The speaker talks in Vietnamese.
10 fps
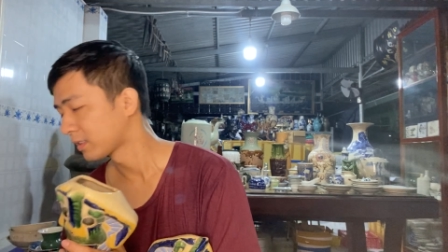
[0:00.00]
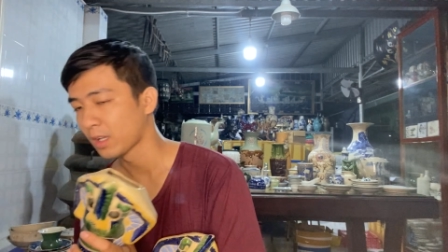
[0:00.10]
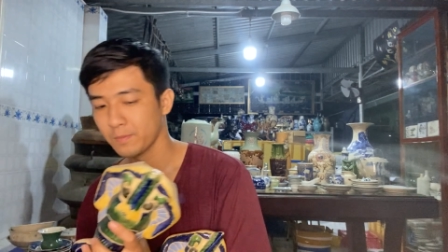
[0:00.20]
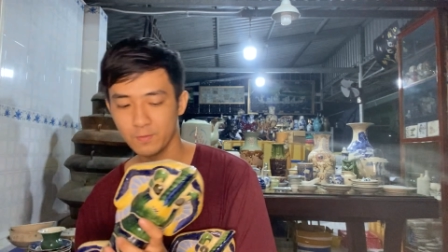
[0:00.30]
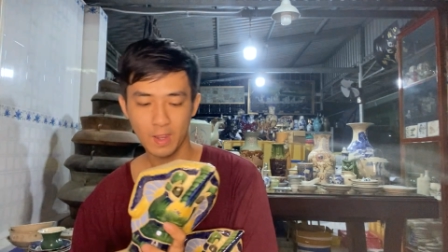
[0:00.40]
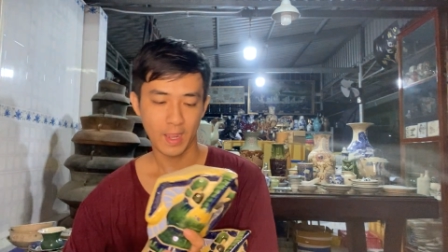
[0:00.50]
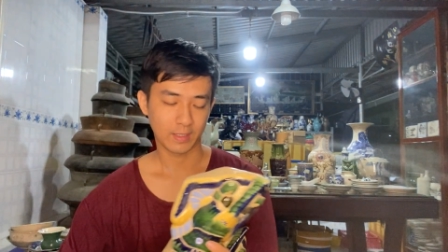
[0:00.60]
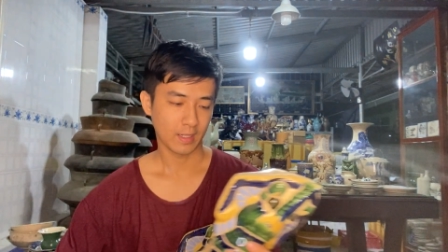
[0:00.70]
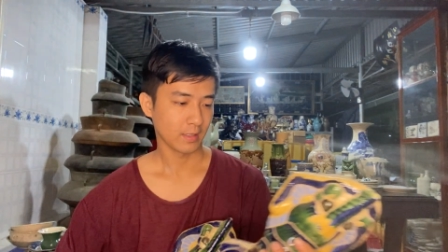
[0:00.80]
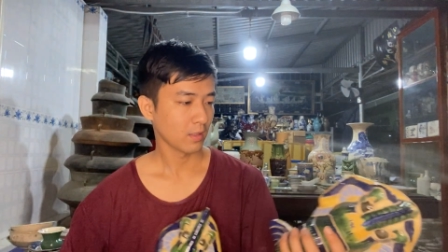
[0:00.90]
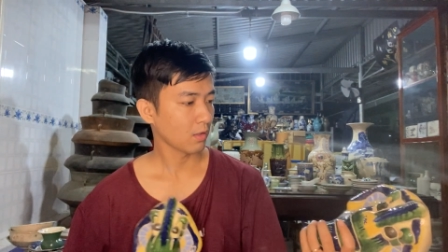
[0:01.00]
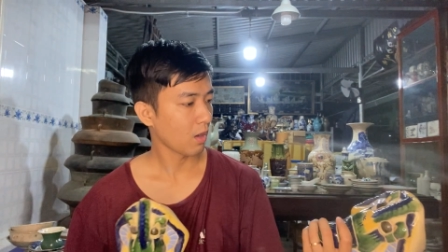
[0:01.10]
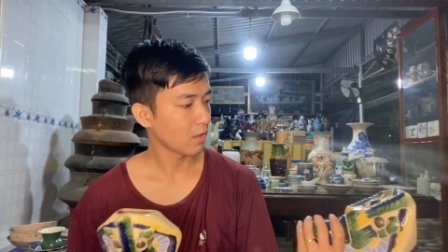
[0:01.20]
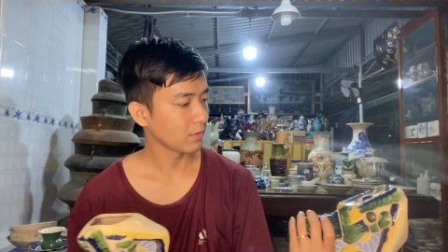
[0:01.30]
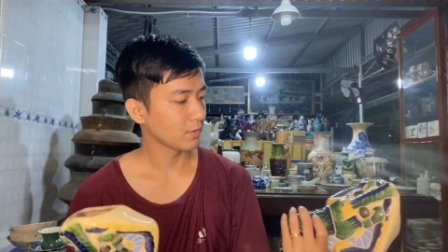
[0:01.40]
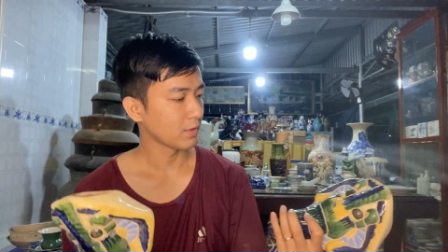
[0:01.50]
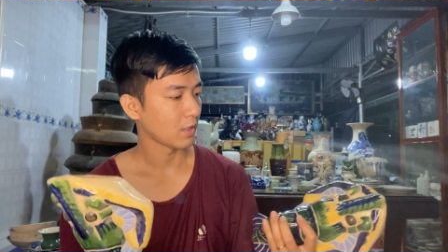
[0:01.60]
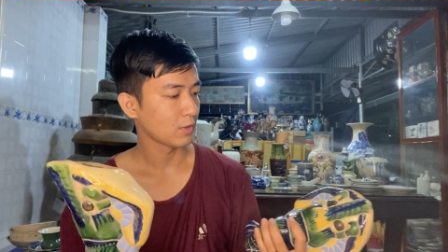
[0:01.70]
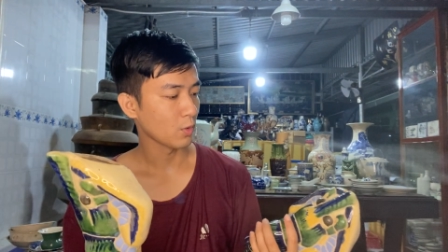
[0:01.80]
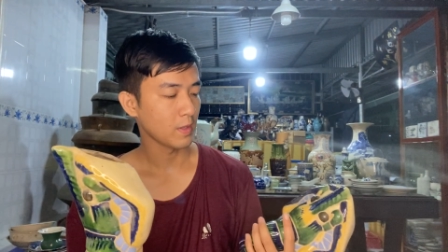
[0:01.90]
tôm vàng này nó có
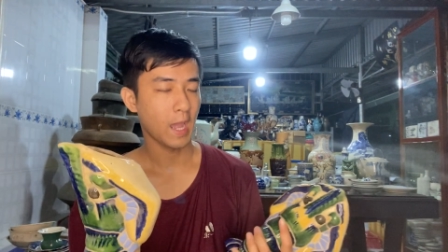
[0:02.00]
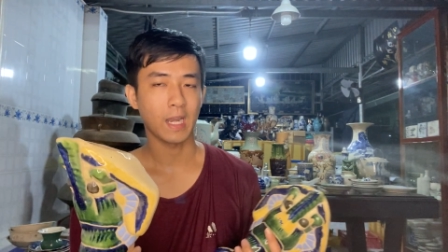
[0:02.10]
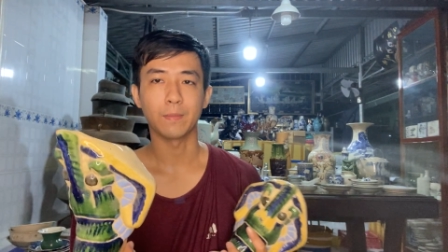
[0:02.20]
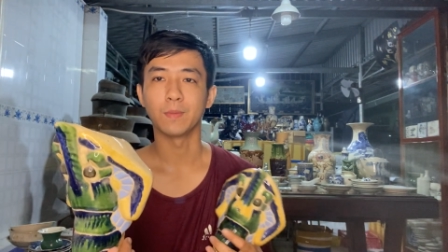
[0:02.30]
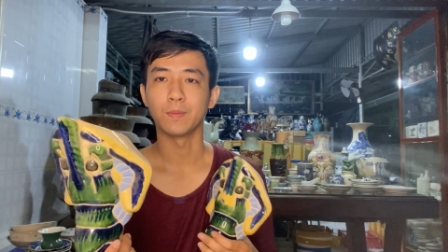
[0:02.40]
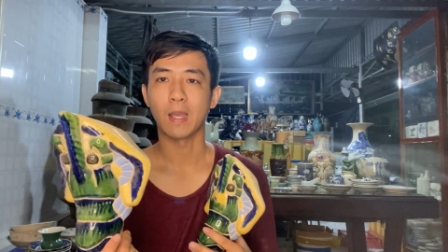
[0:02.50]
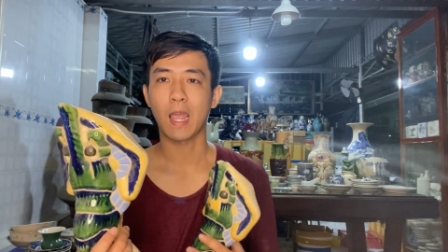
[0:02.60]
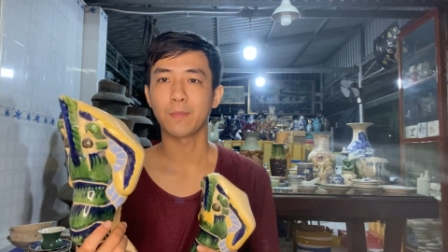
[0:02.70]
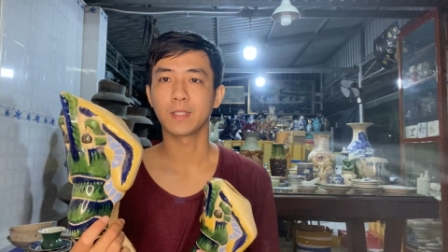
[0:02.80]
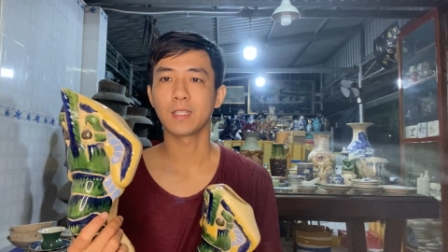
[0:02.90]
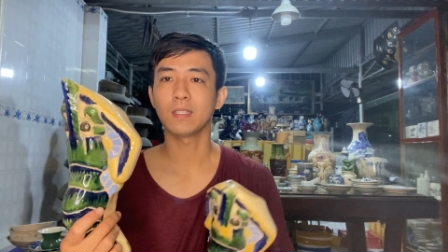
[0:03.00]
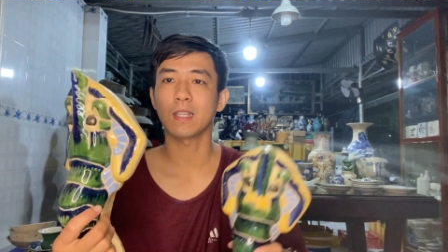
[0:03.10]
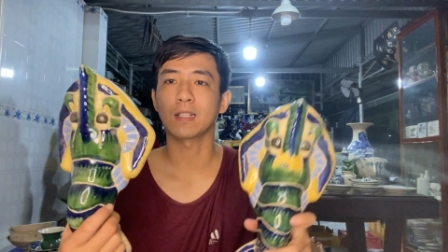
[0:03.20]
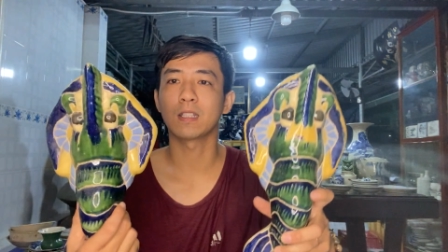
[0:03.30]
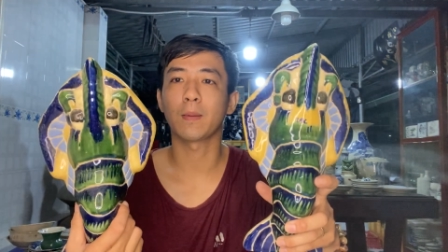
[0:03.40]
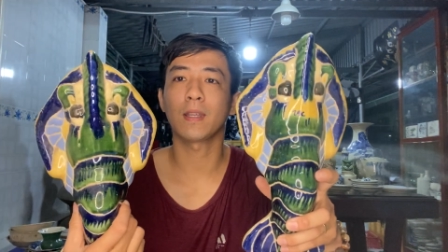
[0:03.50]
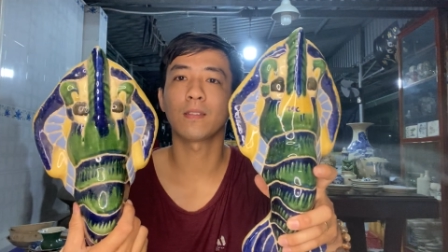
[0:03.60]
uh, chiều dài là mùng 29 cm